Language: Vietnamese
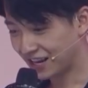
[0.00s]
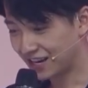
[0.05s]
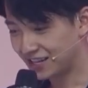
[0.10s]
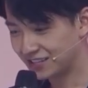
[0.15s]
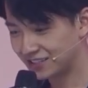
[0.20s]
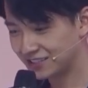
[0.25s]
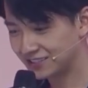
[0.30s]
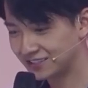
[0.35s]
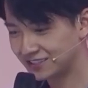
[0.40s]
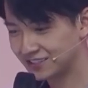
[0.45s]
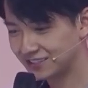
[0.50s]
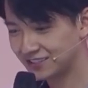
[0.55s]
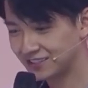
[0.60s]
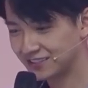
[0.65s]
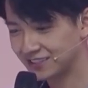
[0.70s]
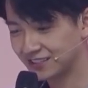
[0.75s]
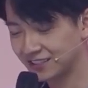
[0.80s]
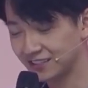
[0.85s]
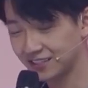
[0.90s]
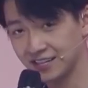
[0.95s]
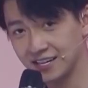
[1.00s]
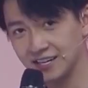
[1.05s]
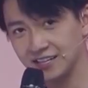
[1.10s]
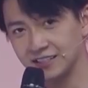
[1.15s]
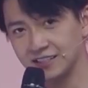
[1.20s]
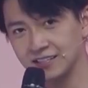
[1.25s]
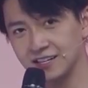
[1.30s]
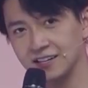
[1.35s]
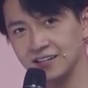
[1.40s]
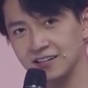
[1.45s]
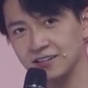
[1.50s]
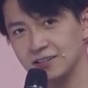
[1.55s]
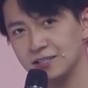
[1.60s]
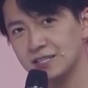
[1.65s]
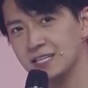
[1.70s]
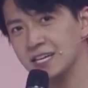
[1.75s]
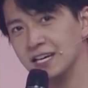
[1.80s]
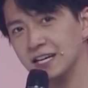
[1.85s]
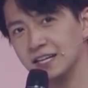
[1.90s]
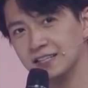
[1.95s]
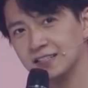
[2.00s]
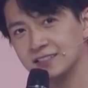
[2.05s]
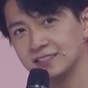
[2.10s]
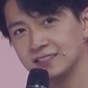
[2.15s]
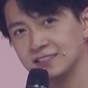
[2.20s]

Đây, Cờn nước Việt.